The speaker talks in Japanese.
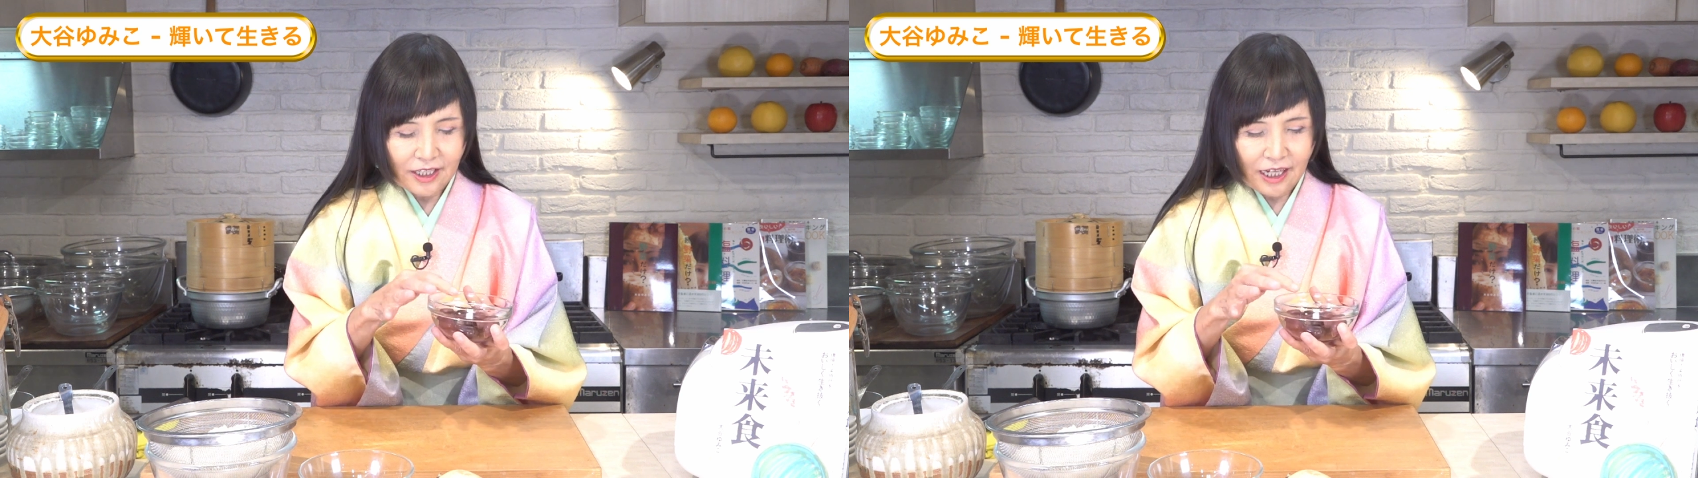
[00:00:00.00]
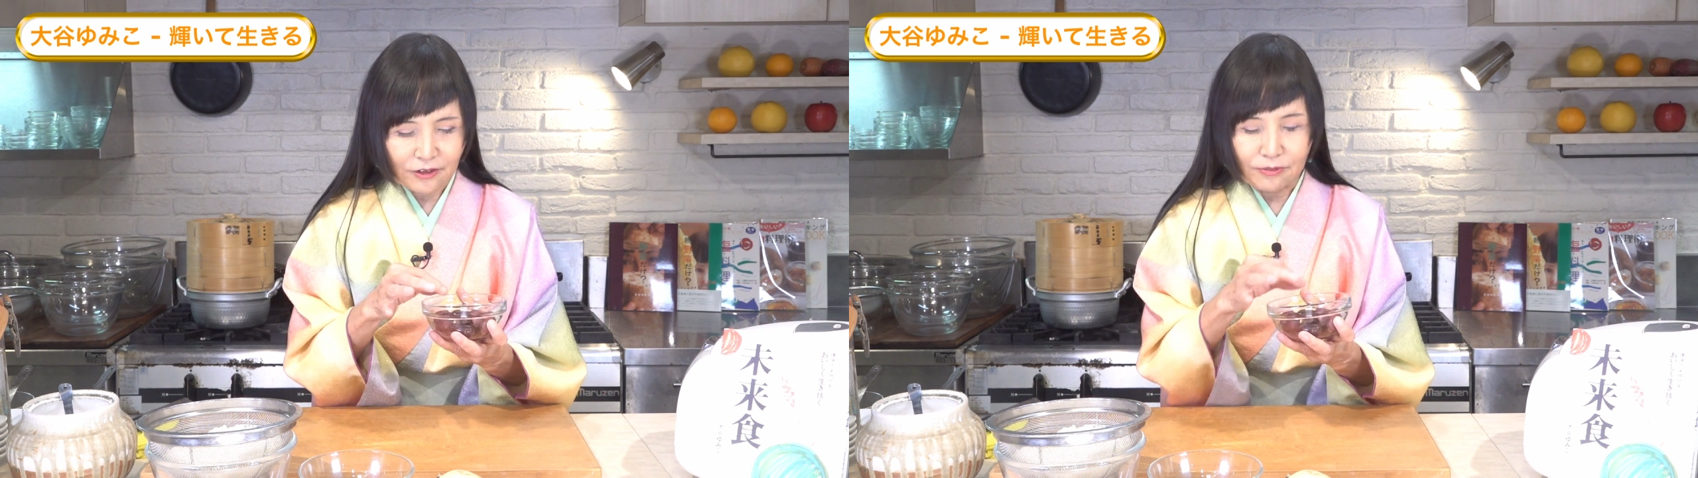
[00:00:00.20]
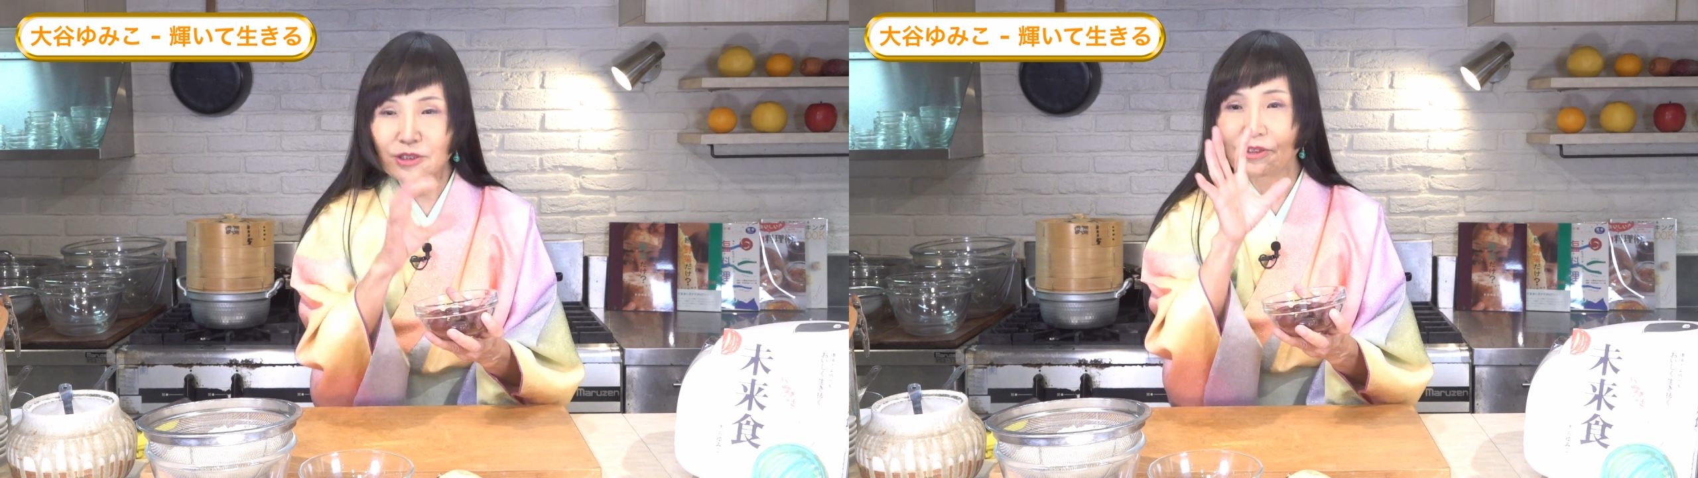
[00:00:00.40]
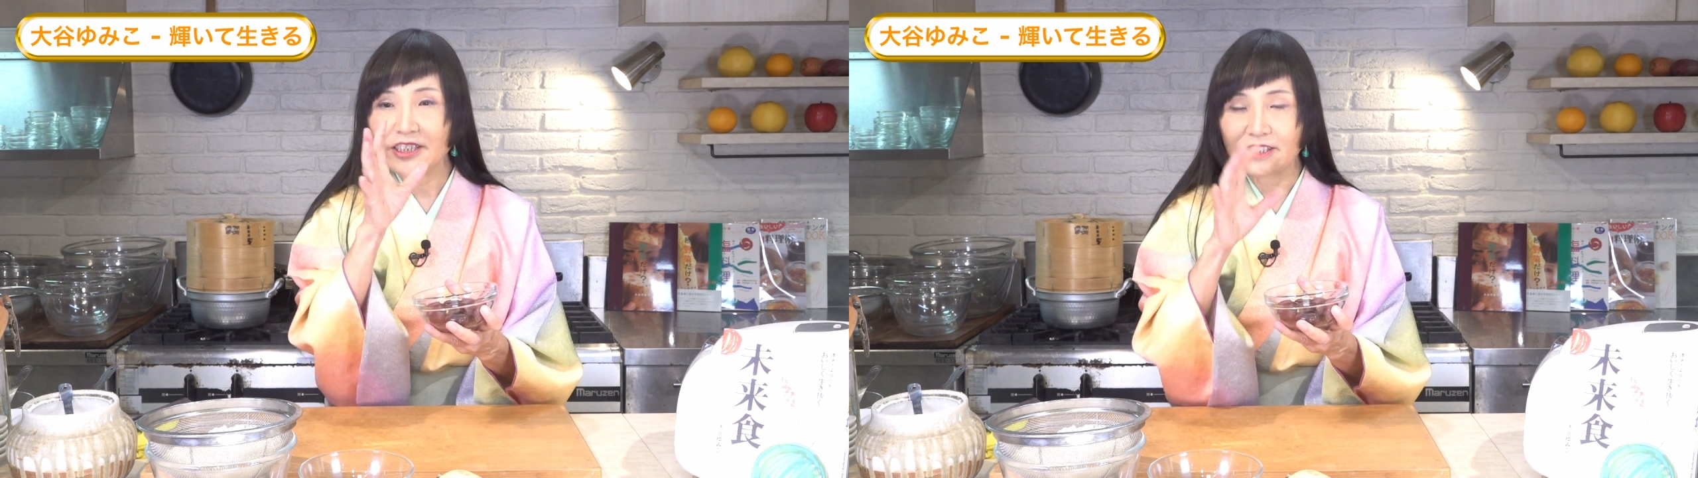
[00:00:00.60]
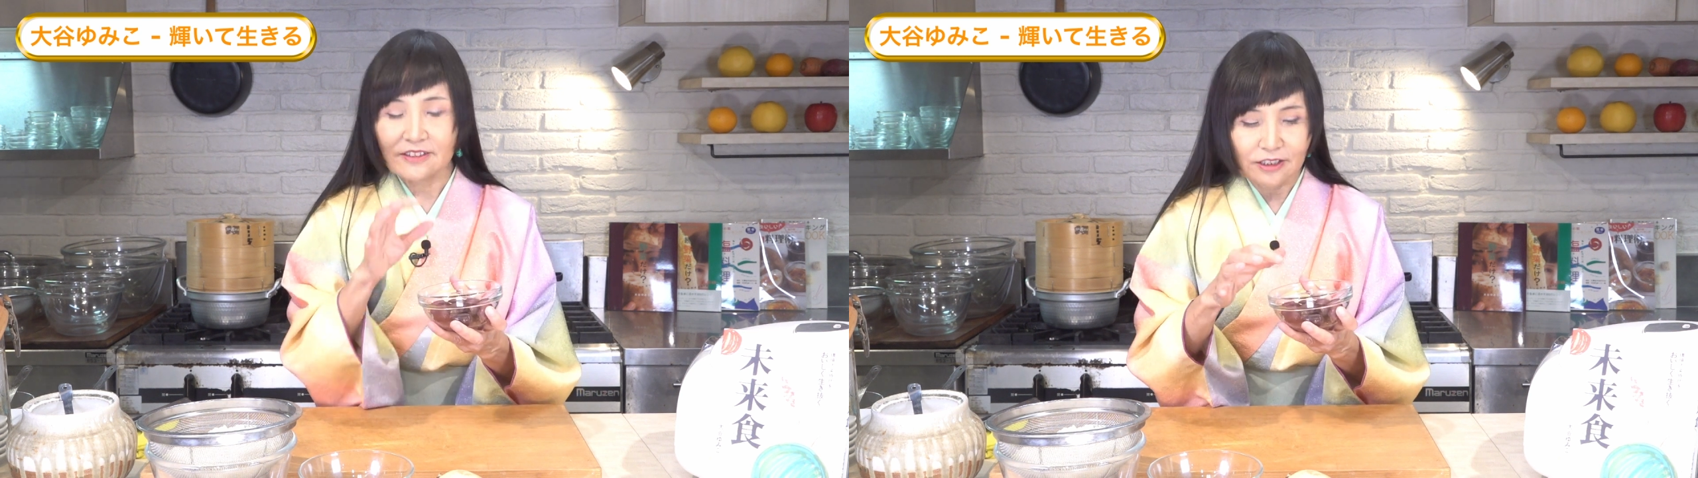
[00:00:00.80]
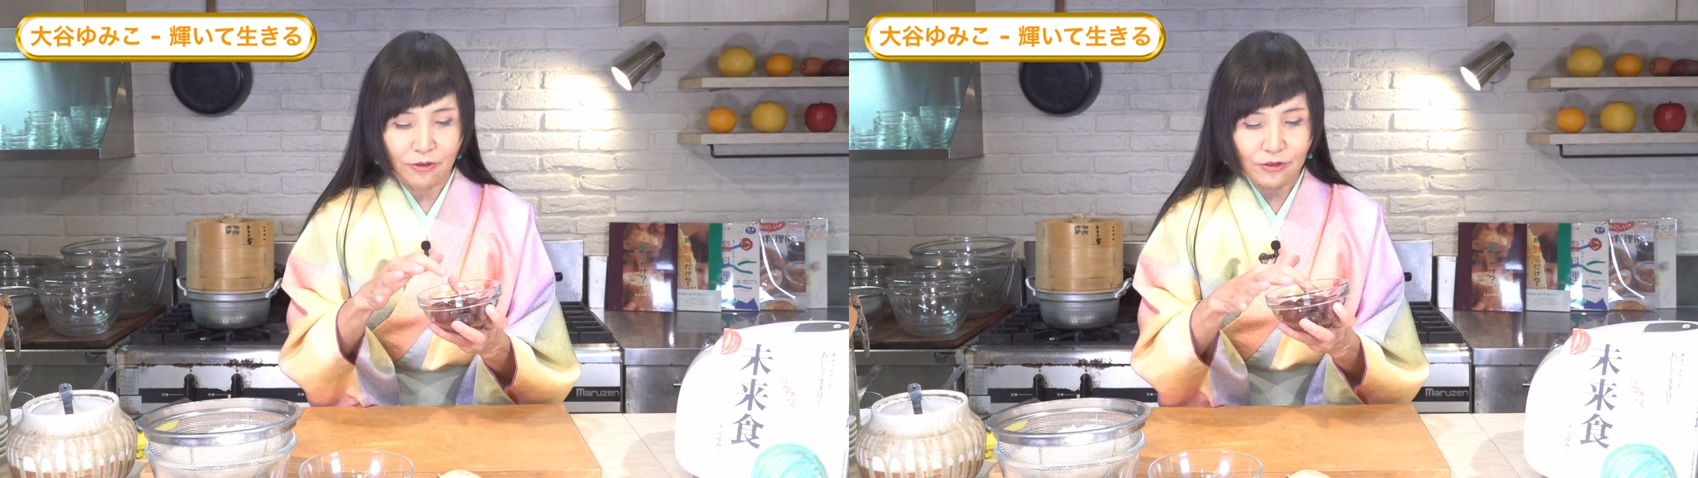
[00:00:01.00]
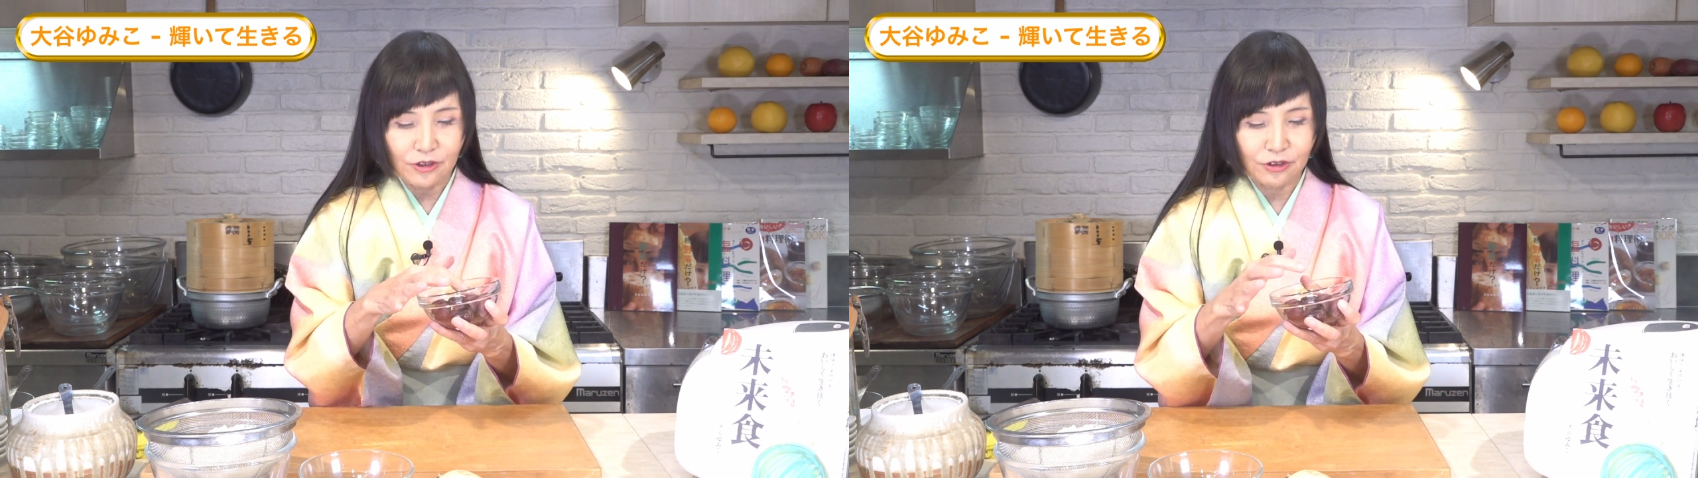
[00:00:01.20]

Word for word: あの緑じゃなくてほんと